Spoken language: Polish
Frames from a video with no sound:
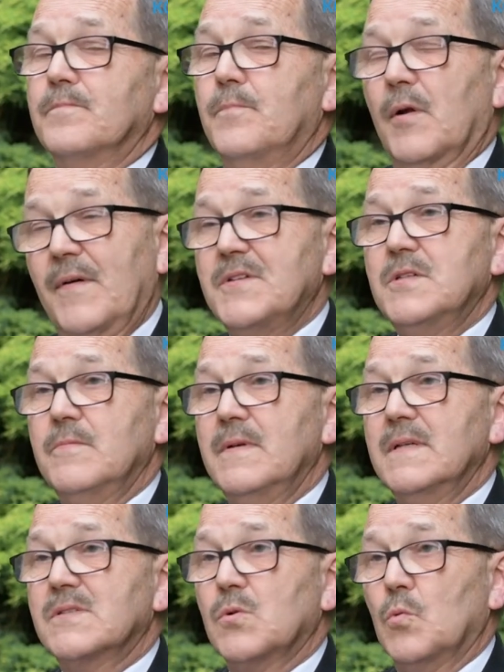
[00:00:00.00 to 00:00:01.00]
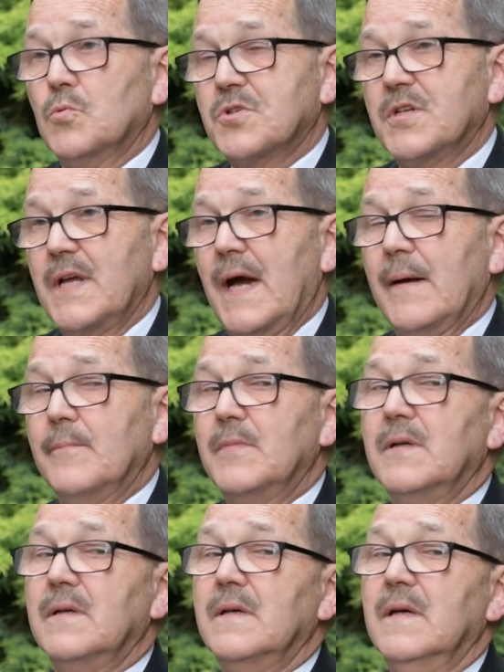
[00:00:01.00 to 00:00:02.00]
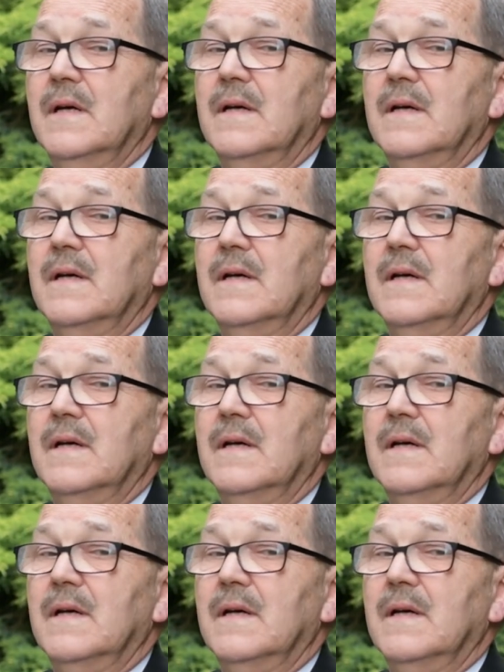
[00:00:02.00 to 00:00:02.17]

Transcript: prowadziły z uczniami